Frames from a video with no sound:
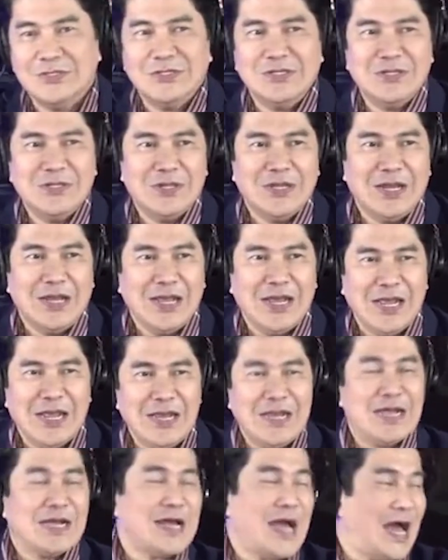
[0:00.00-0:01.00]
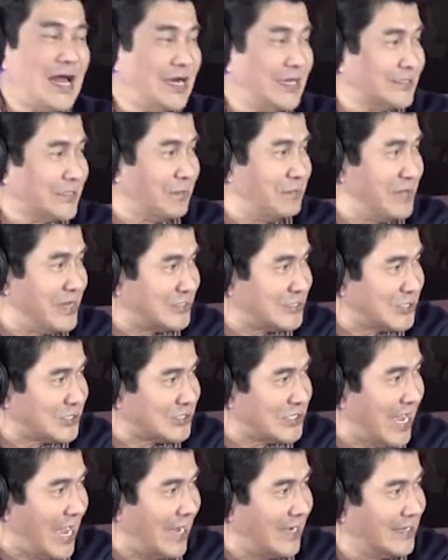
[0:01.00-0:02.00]
What? Eh, nagalit ang misis
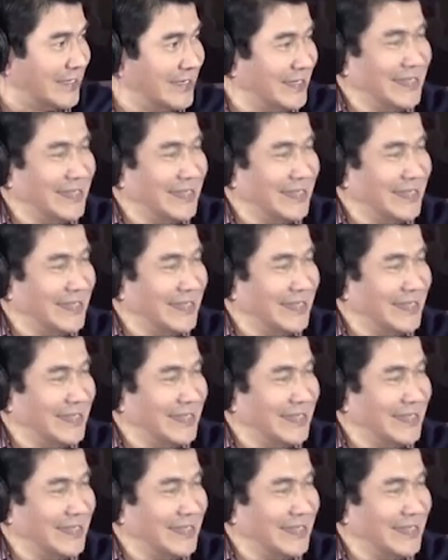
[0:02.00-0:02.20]
niya.